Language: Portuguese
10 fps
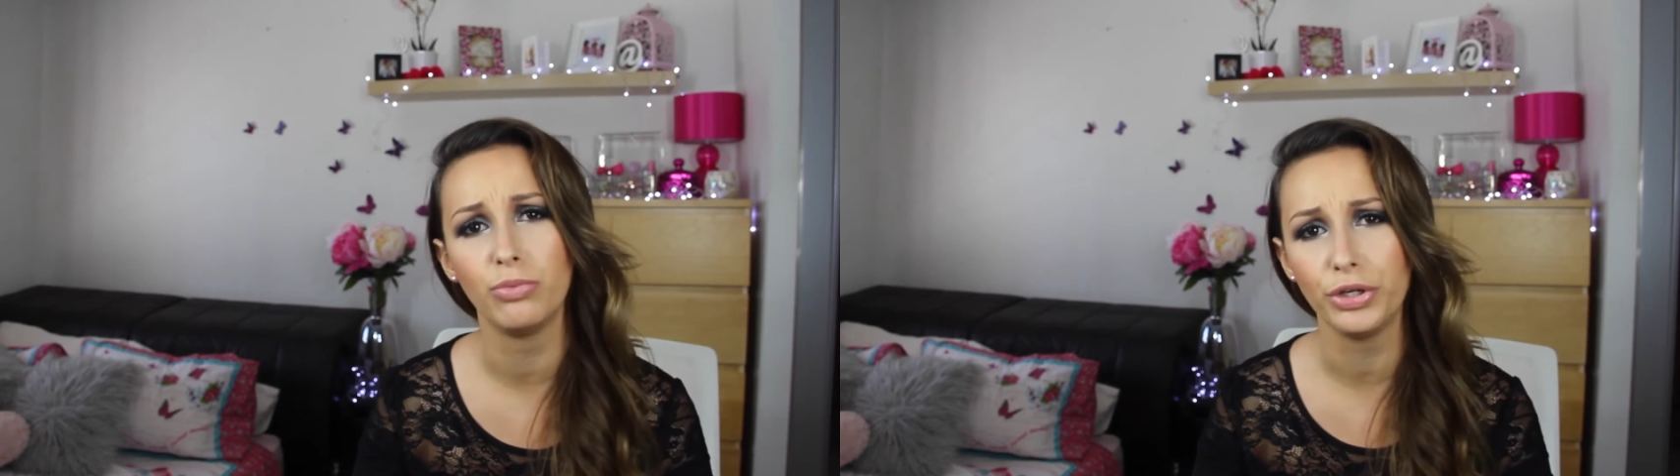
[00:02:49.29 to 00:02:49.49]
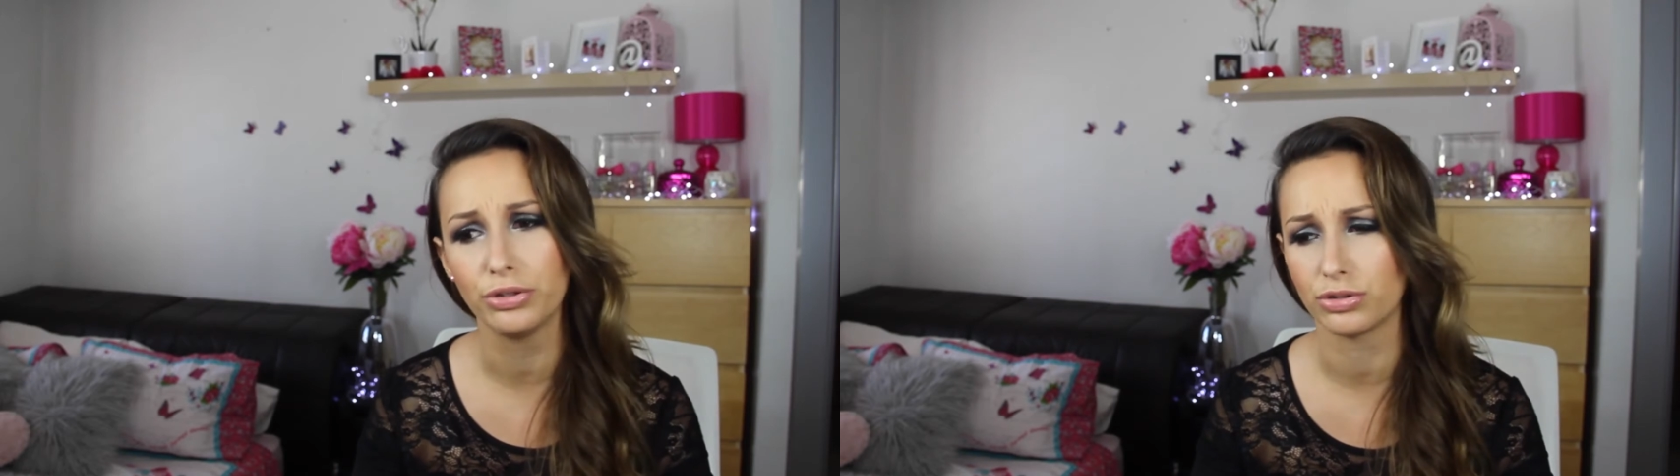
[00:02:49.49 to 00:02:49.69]

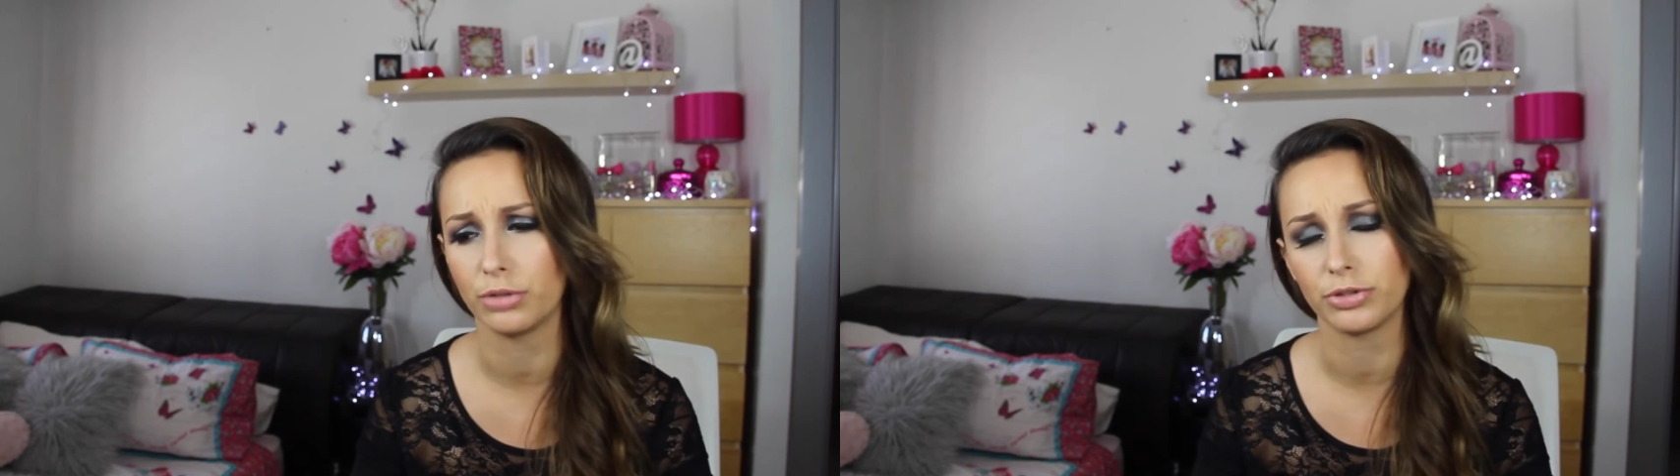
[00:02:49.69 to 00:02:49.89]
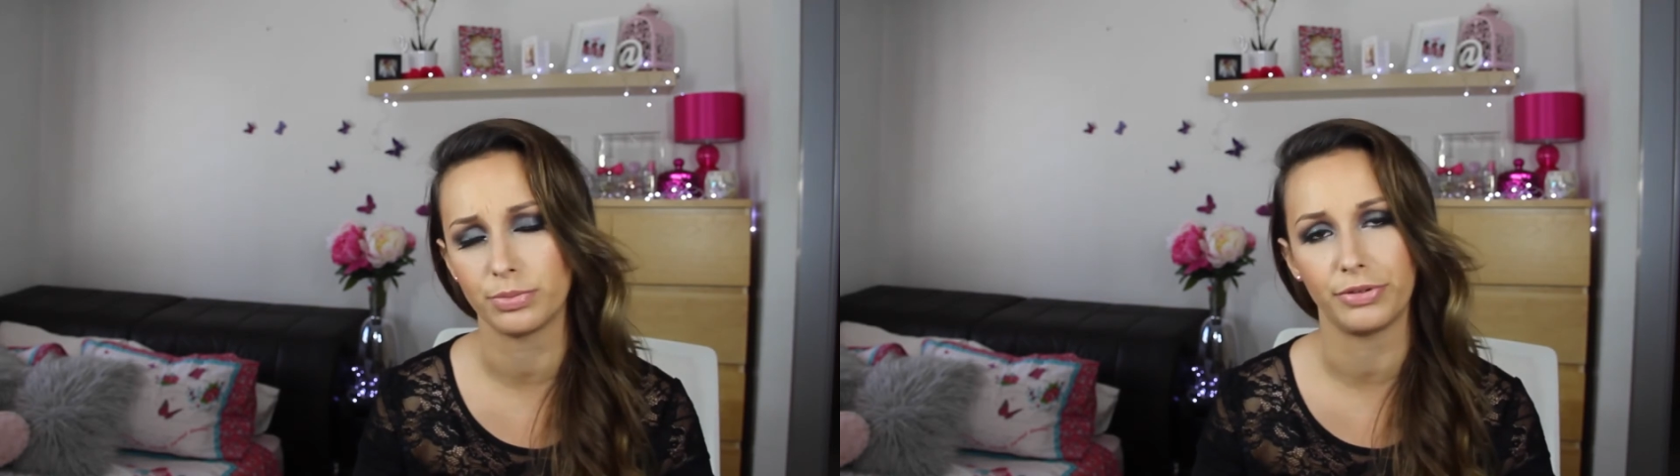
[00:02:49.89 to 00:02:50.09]
muito
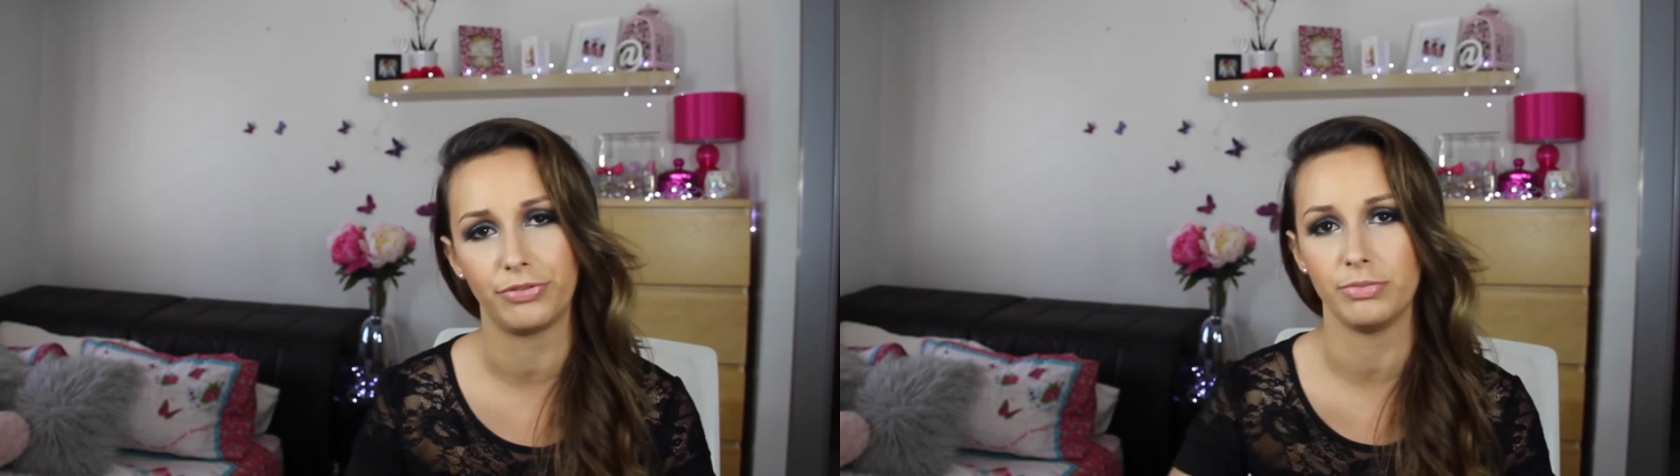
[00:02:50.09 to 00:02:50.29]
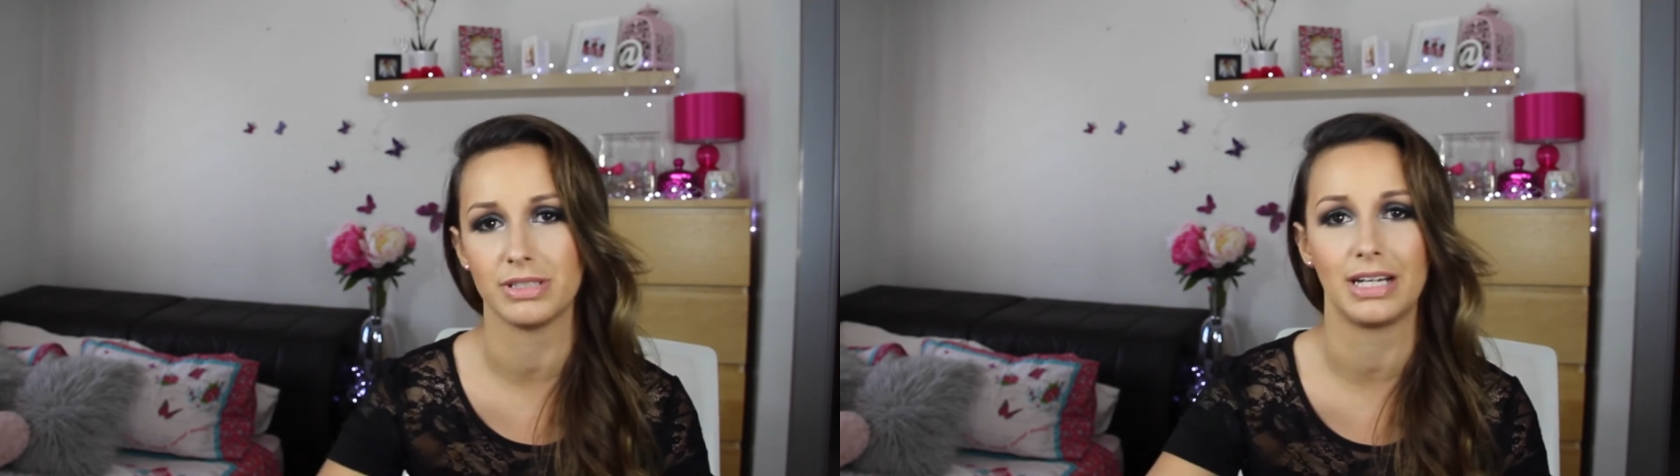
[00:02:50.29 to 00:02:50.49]
sobre os
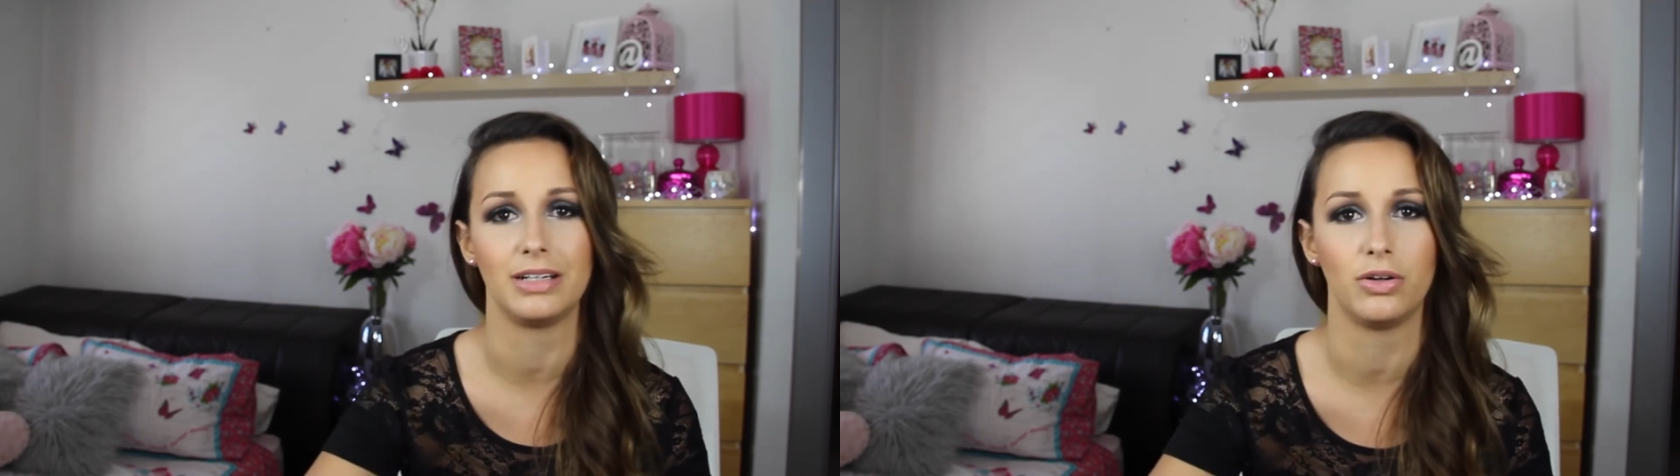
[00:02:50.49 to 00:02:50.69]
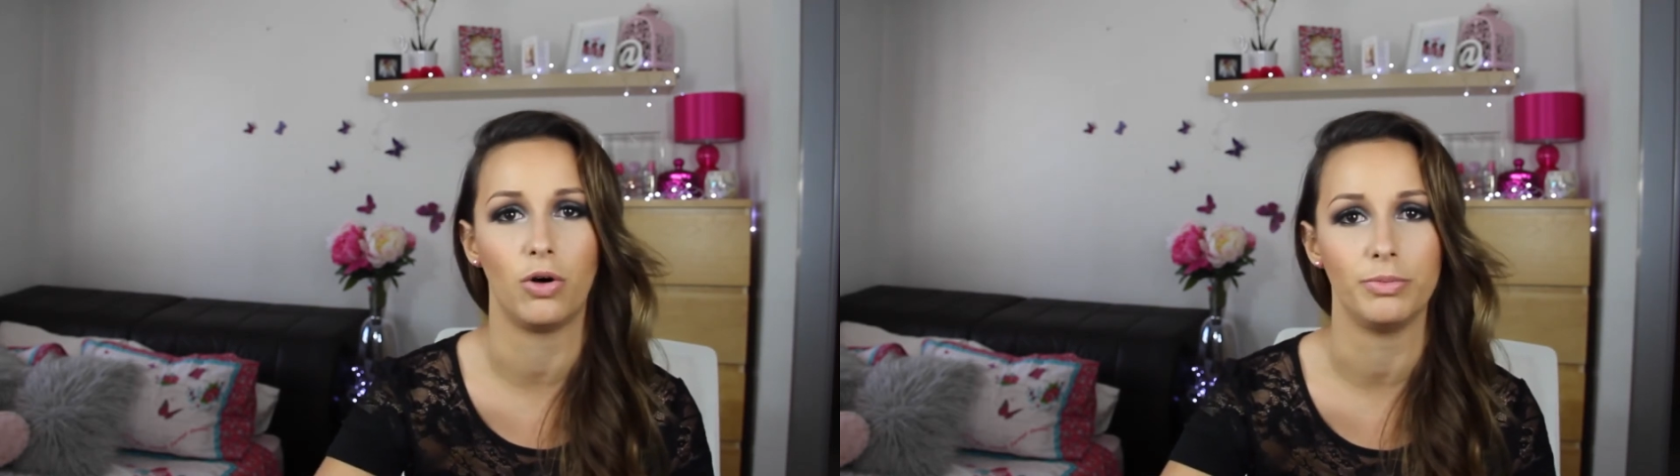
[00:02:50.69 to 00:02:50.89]
perfumes da
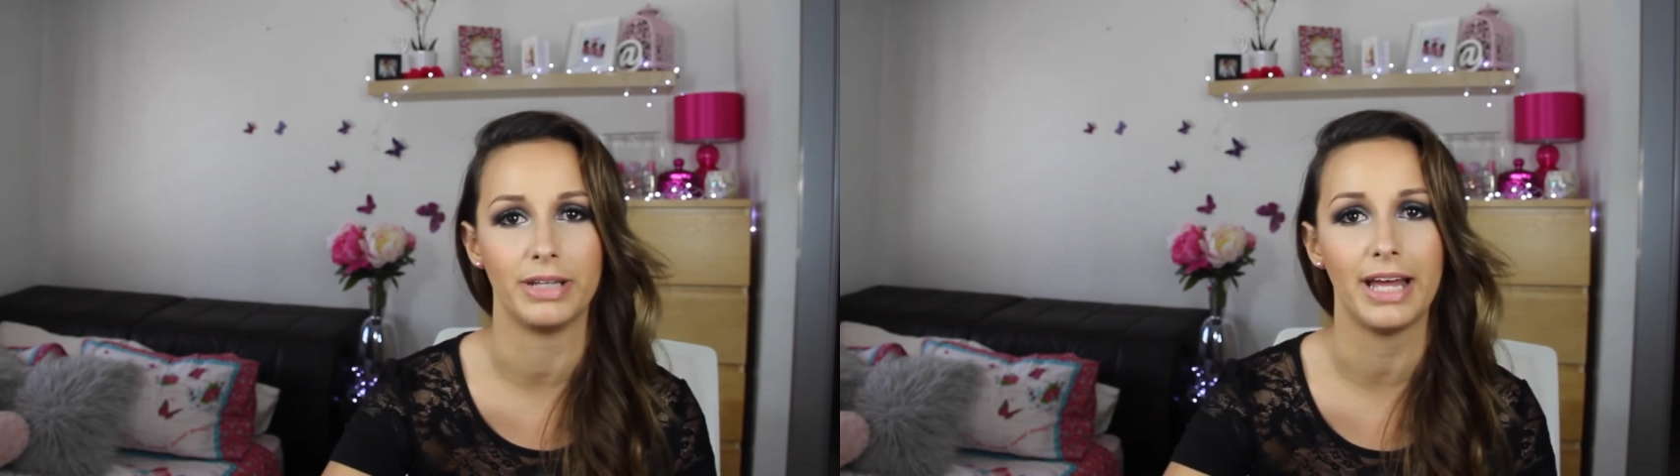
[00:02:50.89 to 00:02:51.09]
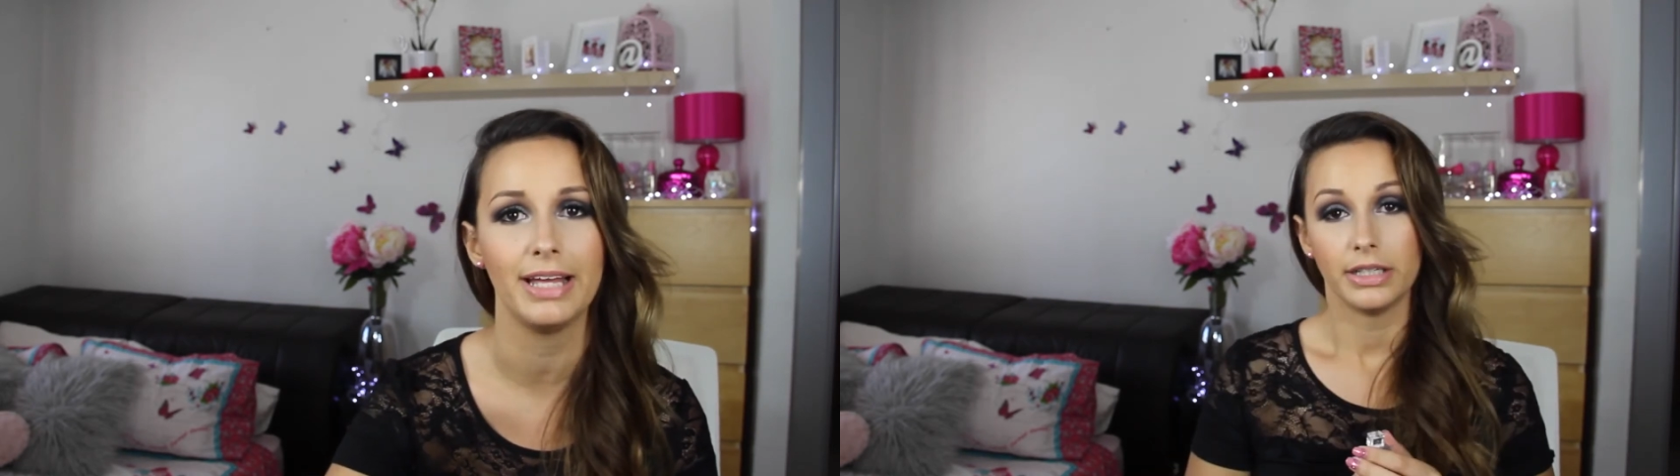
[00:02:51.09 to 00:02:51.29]
Lancôme,
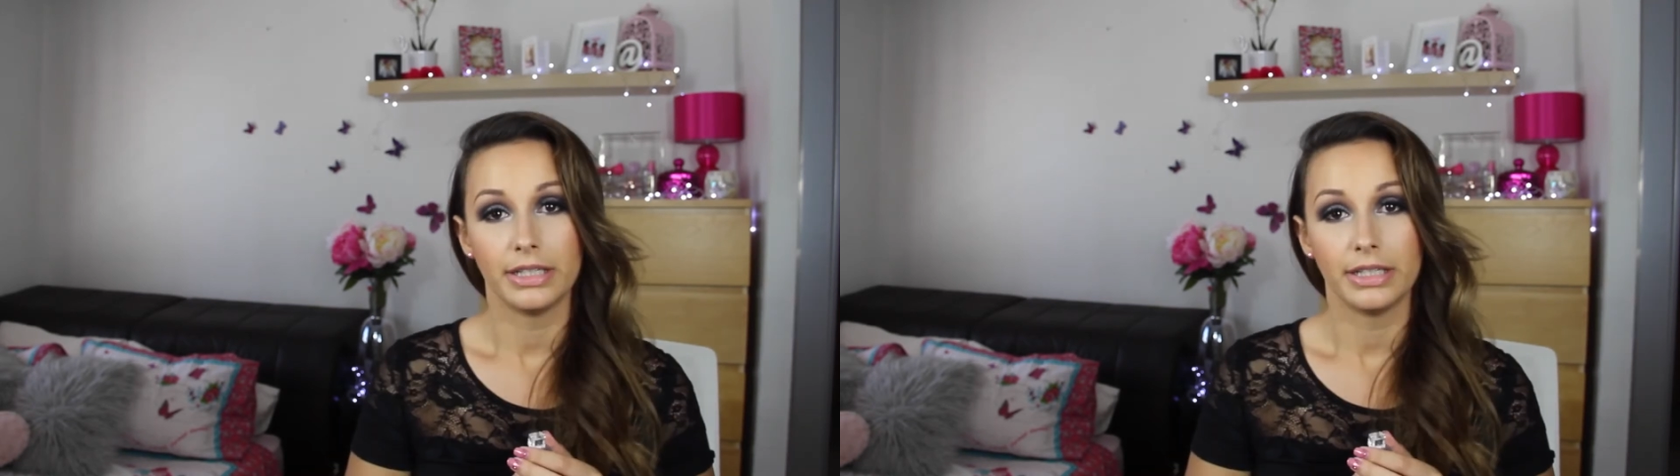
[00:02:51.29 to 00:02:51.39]
né?